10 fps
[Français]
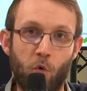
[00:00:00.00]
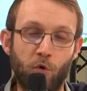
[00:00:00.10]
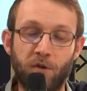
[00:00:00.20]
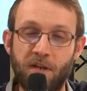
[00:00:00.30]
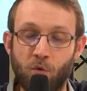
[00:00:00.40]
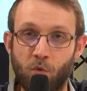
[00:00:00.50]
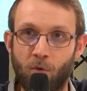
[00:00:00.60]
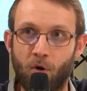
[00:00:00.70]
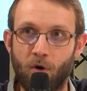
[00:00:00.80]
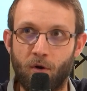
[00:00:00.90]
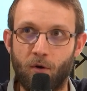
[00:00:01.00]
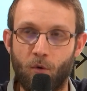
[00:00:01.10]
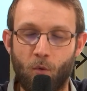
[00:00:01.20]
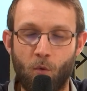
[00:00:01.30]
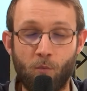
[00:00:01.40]
On en dénombre euh,
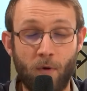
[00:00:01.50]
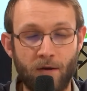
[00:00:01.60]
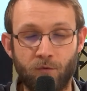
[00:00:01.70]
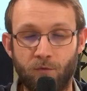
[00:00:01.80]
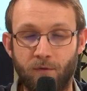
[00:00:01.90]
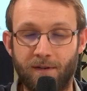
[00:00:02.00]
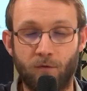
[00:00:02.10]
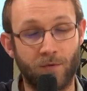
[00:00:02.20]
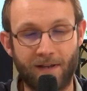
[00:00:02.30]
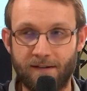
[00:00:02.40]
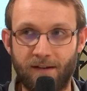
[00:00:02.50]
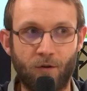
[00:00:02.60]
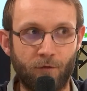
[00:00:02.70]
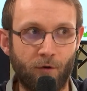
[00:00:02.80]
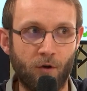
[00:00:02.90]
au moins une,
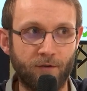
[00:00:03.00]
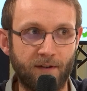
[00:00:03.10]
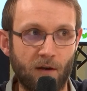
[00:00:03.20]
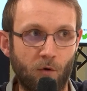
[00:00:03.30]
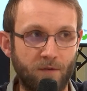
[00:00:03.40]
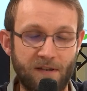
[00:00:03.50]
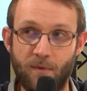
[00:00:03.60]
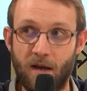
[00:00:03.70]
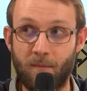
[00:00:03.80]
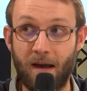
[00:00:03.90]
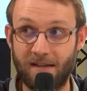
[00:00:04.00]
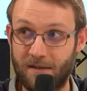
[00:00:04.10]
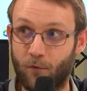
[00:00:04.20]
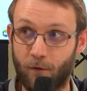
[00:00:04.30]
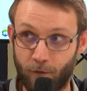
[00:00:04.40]
quinzaine en France, hein, aussi bien
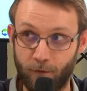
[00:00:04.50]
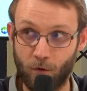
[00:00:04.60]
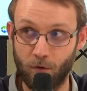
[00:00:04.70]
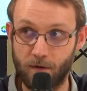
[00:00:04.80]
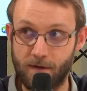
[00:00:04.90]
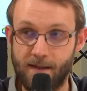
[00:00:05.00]
maritimes que fluviaux,